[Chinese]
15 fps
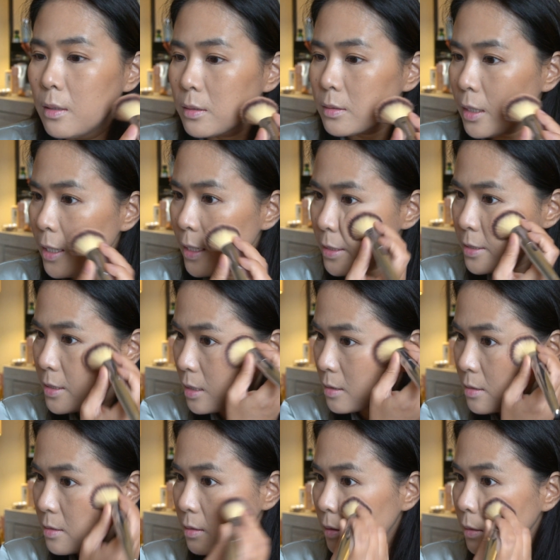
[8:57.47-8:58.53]
太上
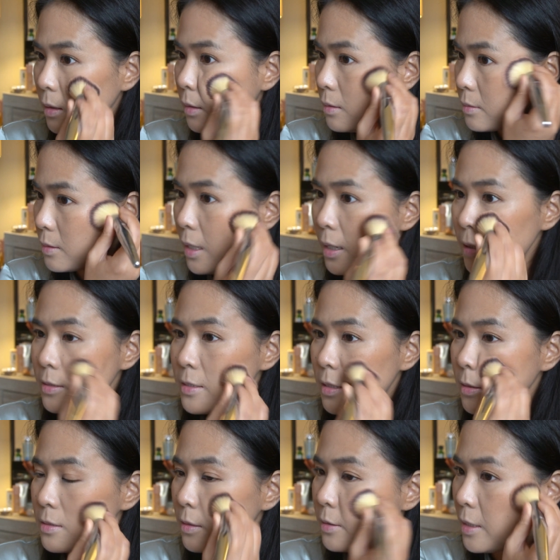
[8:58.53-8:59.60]
色了，太上
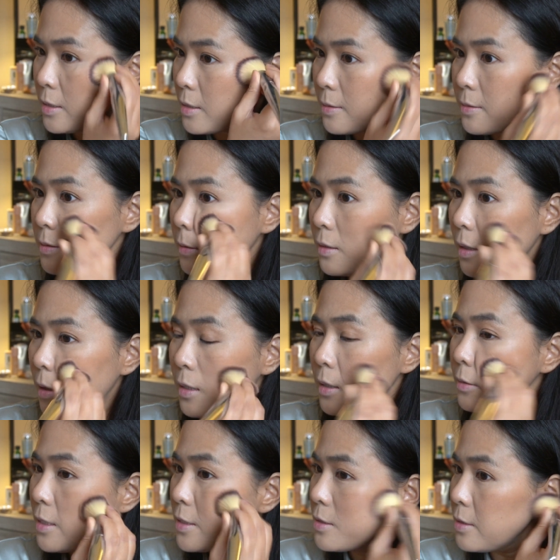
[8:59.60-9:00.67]
色，太上色了。
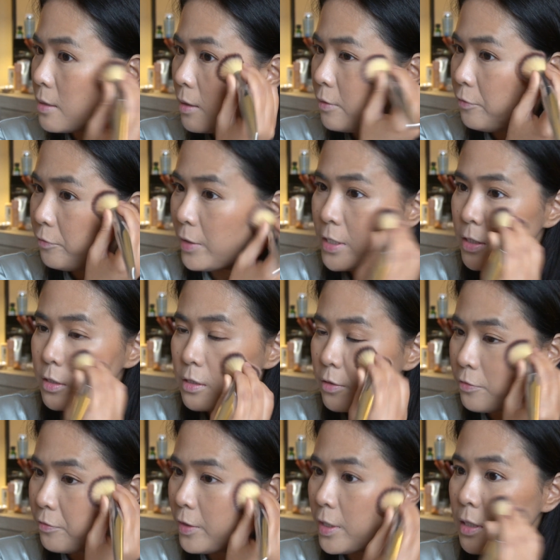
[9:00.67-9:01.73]
但是呢，粉质
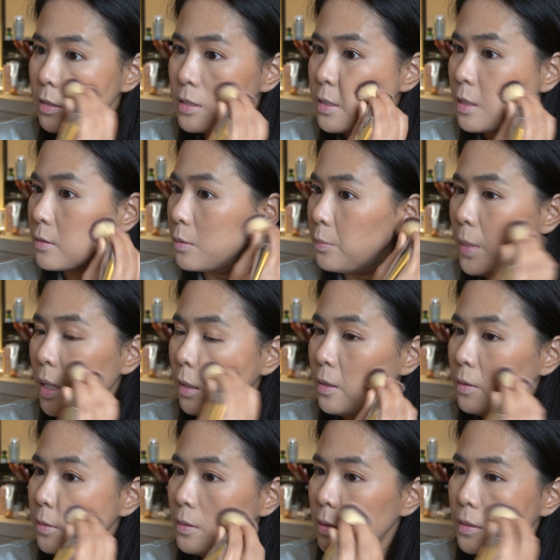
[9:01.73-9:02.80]
非常的
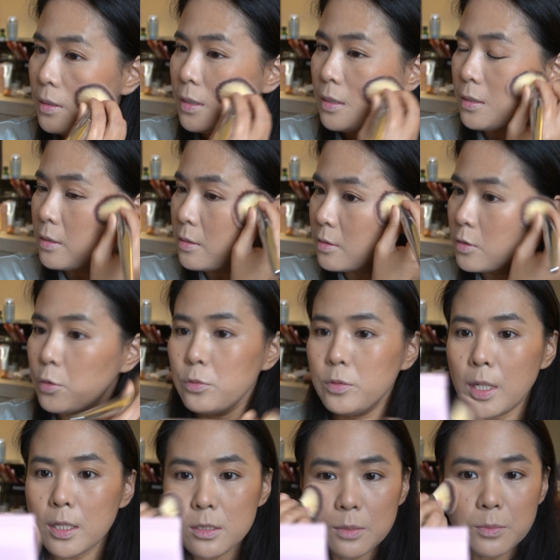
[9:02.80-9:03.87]
薄，由于
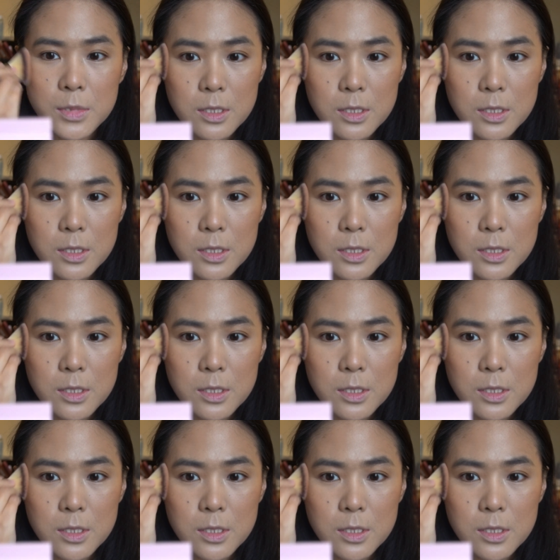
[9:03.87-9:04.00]
它这么